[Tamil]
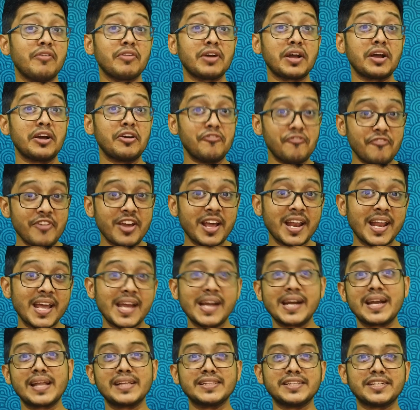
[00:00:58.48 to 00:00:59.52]
அவங்க
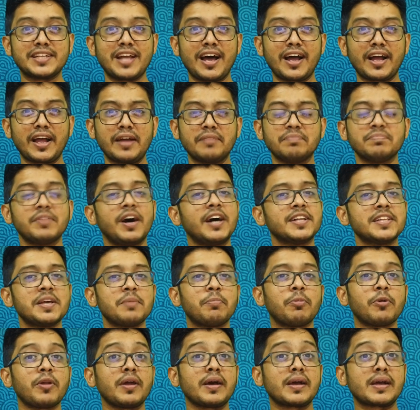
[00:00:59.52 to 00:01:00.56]
வேலையை இழந்துட்டாங்க
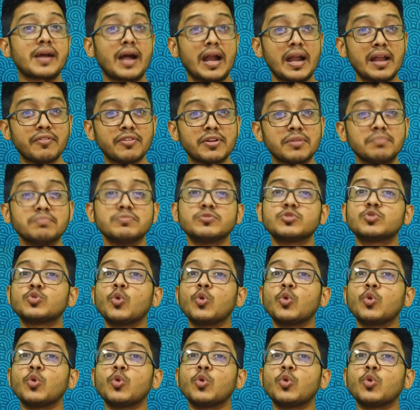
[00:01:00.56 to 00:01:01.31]
அதே போல் கணவரும்